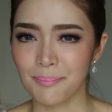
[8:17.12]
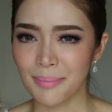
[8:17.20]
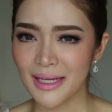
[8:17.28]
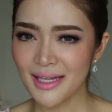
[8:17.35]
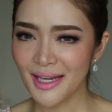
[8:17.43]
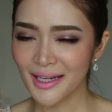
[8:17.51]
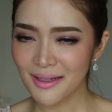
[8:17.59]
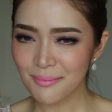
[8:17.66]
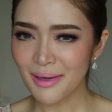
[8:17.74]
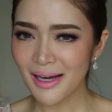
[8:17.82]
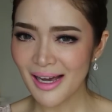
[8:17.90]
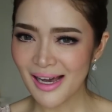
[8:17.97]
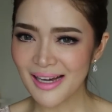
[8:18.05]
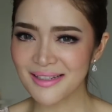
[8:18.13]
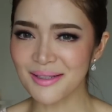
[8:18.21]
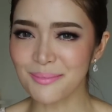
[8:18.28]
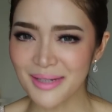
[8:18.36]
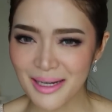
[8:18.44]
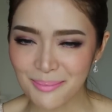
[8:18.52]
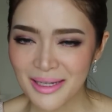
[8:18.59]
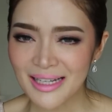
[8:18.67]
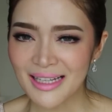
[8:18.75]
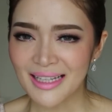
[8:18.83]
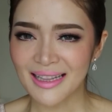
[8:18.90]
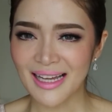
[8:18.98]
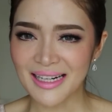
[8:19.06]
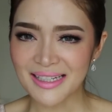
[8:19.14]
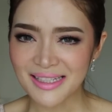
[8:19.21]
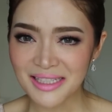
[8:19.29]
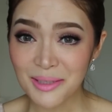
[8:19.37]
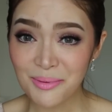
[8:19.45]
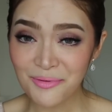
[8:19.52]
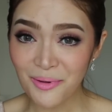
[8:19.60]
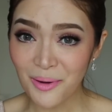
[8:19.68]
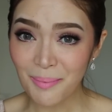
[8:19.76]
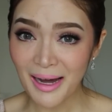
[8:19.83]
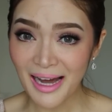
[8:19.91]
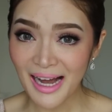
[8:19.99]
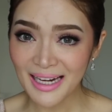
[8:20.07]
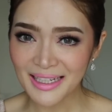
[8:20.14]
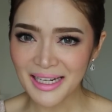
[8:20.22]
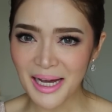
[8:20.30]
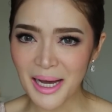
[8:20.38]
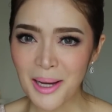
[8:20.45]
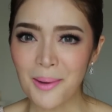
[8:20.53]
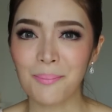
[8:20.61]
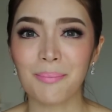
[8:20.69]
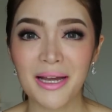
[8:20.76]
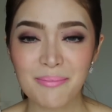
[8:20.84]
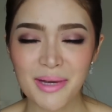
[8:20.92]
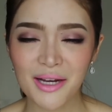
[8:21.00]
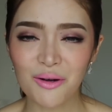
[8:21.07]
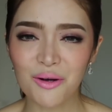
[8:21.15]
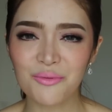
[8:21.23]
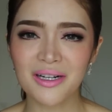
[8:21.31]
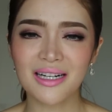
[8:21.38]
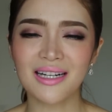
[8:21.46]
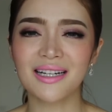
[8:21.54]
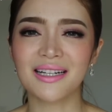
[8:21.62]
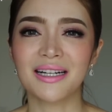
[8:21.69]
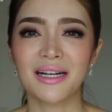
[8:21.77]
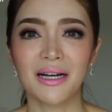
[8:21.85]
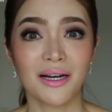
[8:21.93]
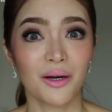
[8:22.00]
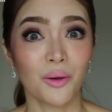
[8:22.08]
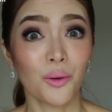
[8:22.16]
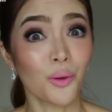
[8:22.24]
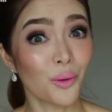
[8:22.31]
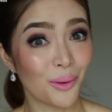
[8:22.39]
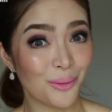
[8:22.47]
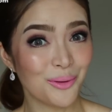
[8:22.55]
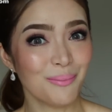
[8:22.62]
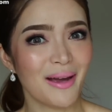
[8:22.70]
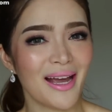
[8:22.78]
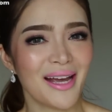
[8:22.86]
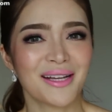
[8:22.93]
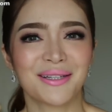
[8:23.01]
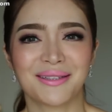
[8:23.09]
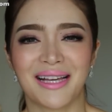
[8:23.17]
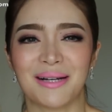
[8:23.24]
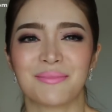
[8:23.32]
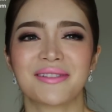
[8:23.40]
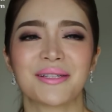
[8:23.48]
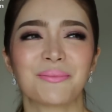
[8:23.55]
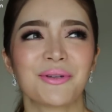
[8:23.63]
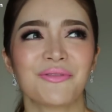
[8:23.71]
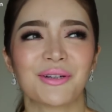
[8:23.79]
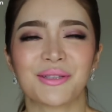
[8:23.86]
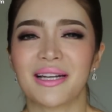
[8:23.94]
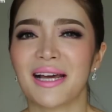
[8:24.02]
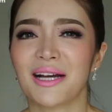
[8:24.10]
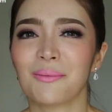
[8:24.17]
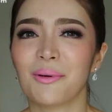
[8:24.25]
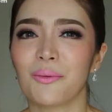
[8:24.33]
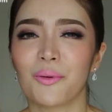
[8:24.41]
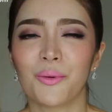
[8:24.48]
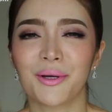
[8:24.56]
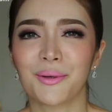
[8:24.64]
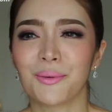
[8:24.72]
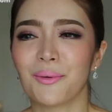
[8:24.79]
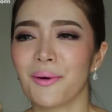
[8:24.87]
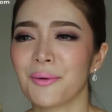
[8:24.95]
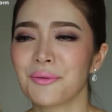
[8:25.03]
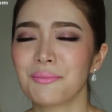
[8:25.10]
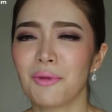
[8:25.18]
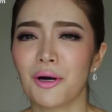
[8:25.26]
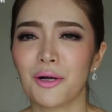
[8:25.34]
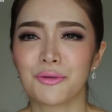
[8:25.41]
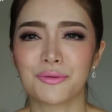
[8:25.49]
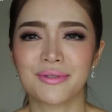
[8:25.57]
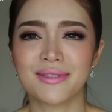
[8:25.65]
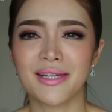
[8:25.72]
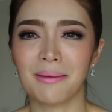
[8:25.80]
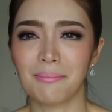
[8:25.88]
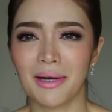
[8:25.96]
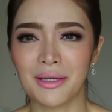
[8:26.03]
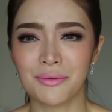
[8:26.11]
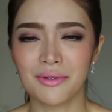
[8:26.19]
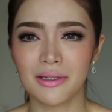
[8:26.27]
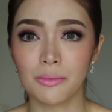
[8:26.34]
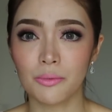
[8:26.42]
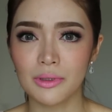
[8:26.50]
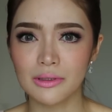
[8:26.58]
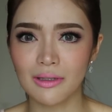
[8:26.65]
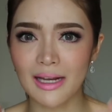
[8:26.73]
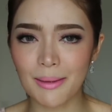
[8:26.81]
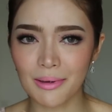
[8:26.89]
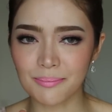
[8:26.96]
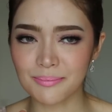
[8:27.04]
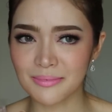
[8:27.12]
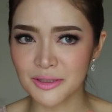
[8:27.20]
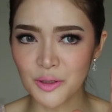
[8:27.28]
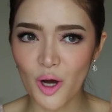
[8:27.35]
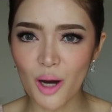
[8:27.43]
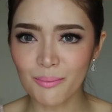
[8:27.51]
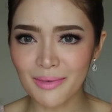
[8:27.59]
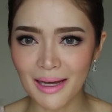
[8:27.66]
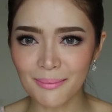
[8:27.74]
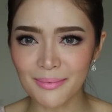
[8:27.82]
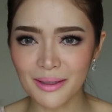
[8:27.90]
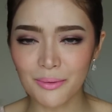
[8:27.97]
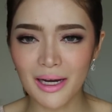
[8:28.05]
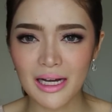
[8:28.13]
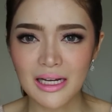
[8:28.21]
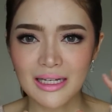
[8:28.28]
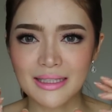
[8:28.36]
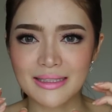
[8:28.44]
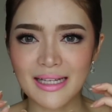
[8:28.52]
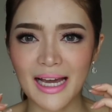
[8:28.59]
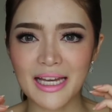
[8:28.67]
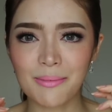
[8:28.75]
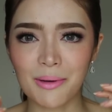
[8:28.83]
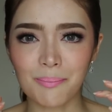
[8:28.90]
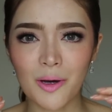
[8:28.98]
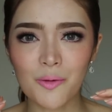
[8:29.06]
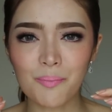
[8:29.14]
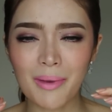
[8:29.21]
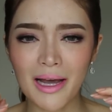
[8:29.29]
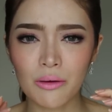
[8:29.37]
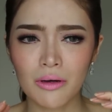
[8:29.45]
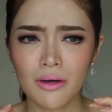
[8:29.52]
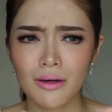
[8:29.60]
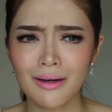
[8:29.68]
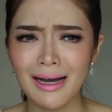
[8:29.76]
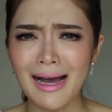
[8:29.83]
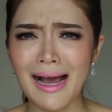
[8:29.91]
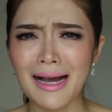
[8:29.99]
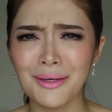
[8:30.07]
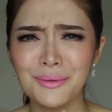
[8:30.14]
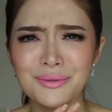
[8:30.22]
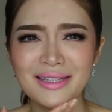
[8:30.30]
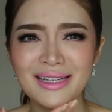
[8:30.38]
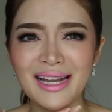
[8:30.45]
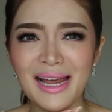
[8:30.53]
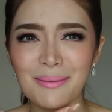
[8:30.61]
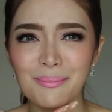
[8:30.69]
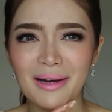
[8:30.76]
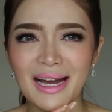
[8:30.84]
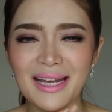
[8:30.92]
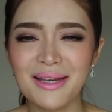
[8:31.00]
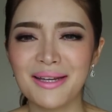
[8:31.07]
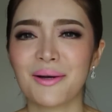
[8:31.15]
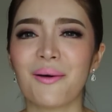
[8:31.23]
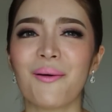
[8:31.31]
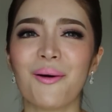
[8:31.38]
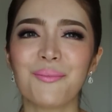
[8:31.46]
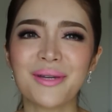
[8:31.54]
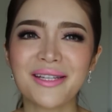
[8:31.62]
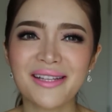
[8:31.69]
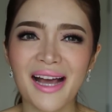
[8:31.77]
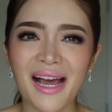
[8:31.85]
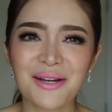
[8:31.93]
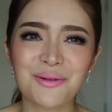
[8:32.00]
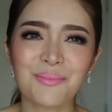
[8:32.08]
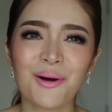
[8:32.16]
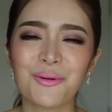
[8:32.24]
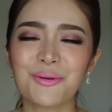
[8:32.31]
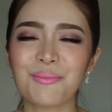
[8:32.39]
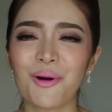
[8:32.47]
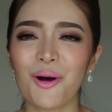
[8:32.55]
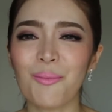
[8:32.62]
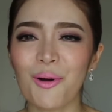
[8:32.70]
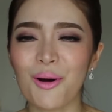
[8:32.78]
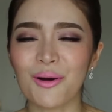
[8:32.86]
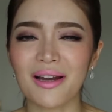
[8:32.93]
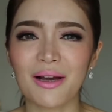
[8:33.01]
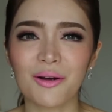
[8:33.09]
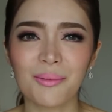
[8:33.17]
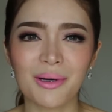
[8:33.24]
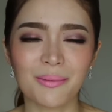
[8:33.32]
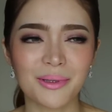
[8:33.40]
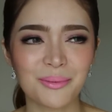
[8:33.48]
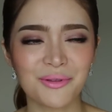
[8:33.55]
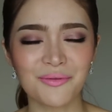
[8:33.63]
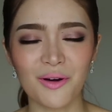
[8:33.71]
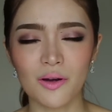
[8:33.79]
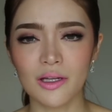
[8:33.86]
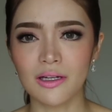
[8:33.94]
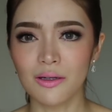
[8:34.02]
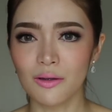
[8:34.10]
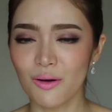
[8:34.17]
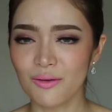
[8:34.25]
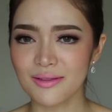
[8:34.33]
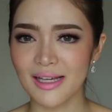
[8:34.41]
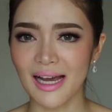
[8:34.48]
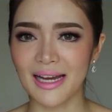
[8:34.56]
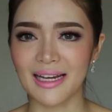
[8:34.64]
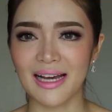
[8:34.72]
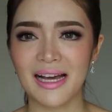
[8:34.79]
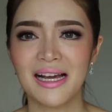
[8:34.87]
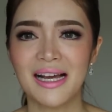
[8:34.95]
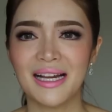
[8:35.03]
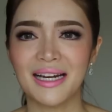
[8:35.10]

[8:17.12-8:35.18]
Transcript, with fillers: เป็นยังไงกันบ้างสำหรับหลังจากที่พี่ฟอพานะคะไปเมคโอเวอร์โหลุ้นไหมถามจริงพี่ฟอตอนแรกก็บอกว่าโอ๊ยกลัวคุณหมอหนูจะเจ็บไหมนู่นนี่เพราะว่าตอนแรกแบบยอมรับเลยว่าใจแบบแป้วๆคางหนูจะแหลมไหมอ๋อไม่ใช่ก็พอคุณหมอบอกแล้วก็แบบพี่ฟอเลยโล่งใจแล้ว